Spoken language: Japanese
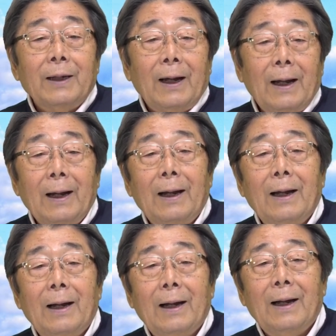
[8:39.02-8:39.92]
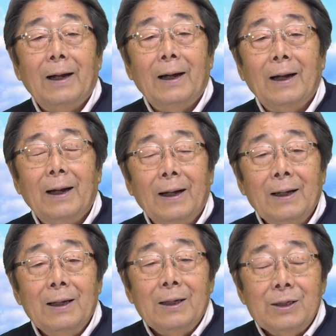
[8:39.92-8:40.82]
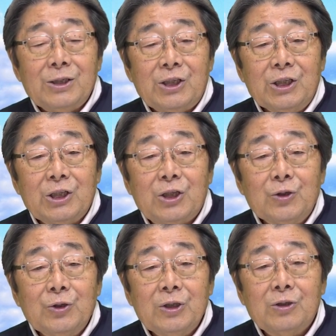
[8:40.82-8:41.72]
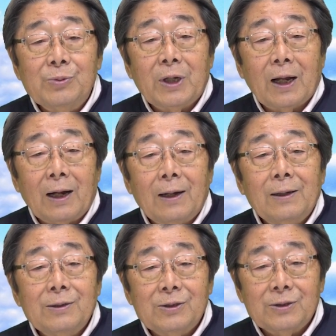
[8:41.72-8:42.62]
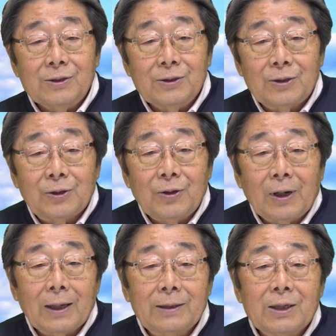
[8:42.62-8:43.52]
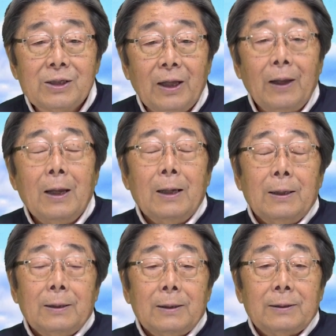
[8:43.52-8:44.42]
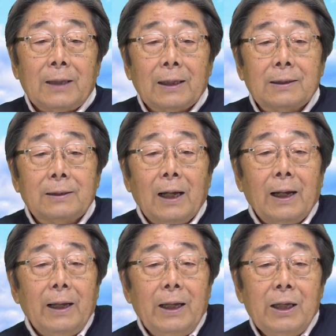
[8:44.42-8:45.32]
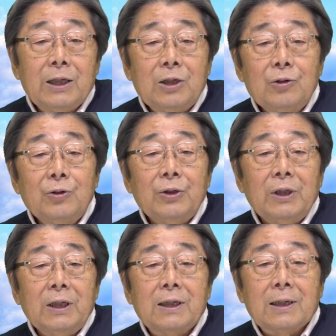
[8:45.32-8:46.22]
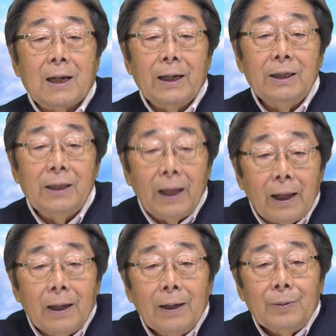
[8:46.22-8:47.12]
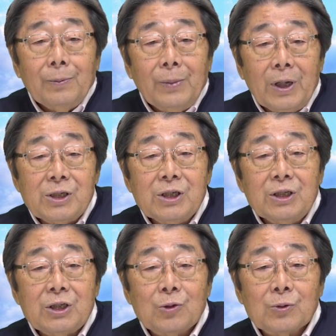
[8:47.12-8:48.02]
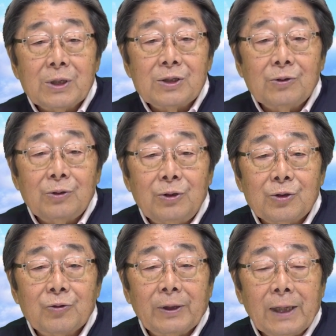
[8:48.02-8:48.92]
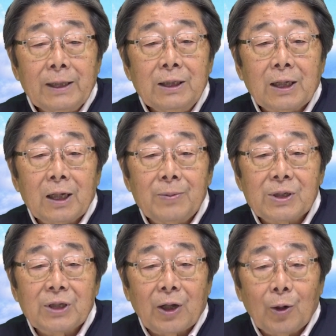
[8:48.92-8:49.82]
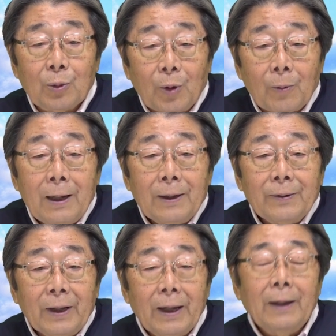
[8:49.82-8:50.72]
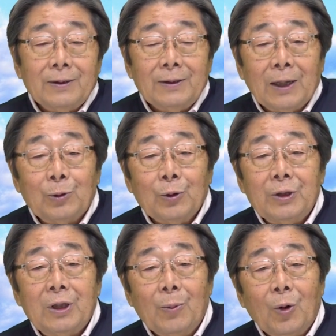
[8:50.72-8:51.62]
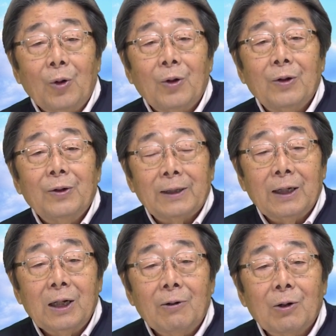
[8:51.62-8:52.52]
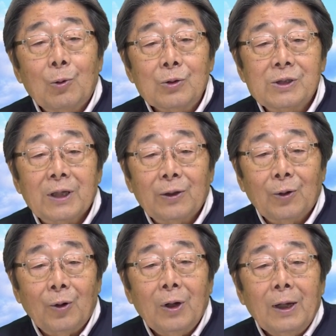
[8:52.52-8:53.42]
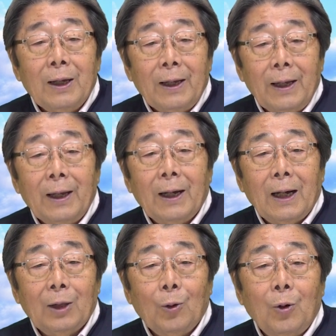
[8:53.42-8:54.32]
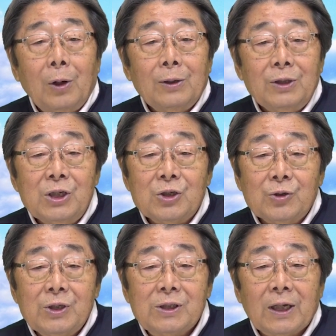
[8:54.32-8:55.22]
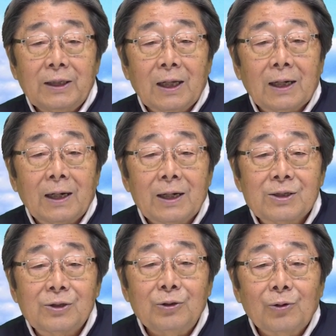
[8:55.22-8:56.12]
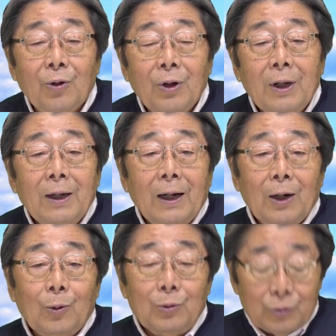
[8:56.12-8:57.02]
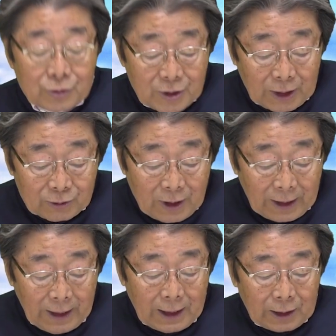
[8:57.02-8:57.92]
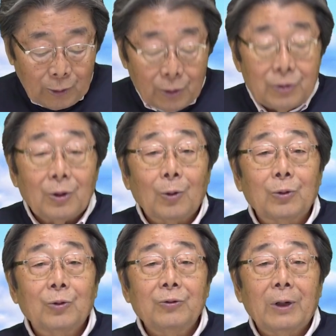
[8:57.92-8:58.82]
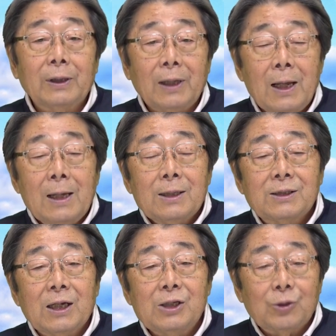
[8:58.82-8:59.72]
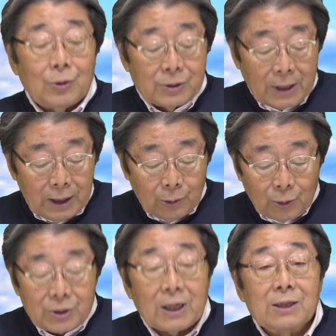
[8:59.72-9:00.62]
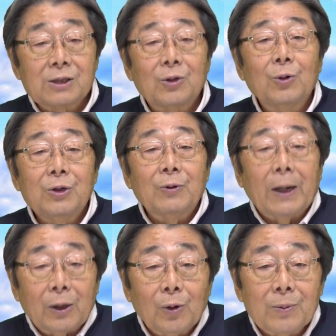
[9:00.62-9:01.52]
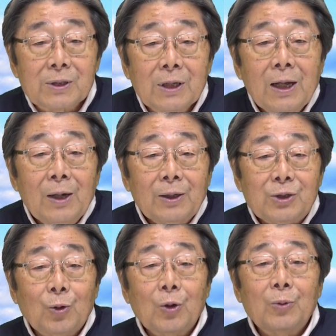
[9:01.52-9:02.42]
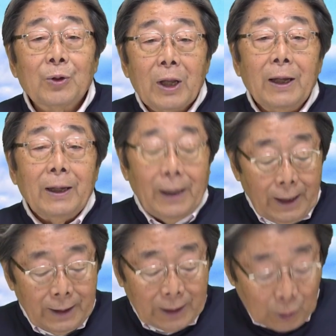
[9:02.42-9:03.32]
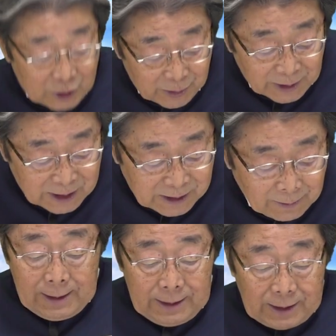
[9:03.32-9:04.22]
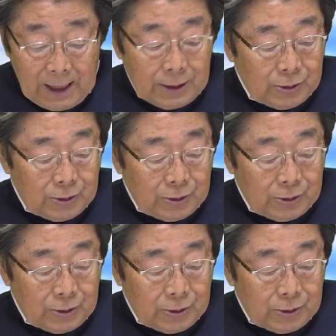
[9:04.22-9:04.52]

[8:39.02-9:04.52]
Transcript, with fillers: はは C 級2組からずっと上がってきて、たった A 級1回で名人に挑戦するっていう人は何人かいましたけれども、ね、なんといっても谷川浩二さんの、えー、あの21歳何ヶ月っていうのあれを抜くか抜かないかというようなことを言われて、最初と最後のチャンスと言われております。将棋もね、え楽しみです。さあ、